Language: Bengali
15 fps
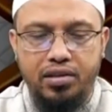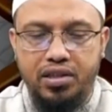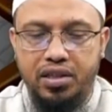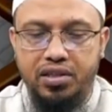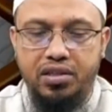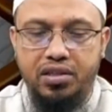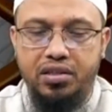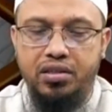
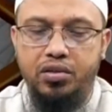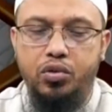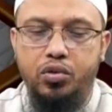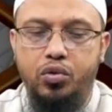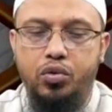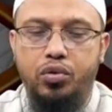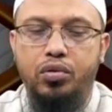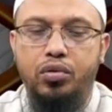জাস্ট
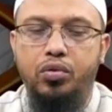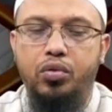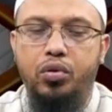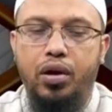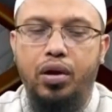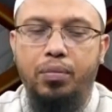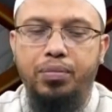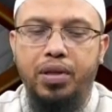
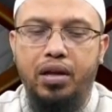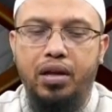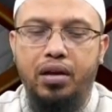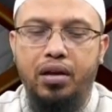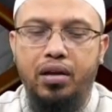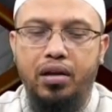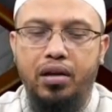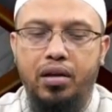আপনার
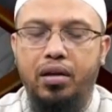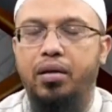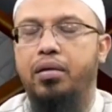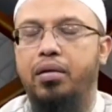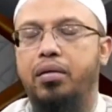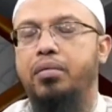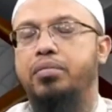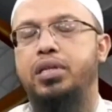
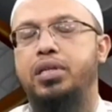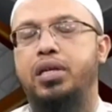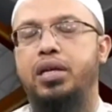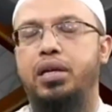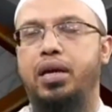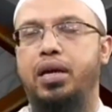যে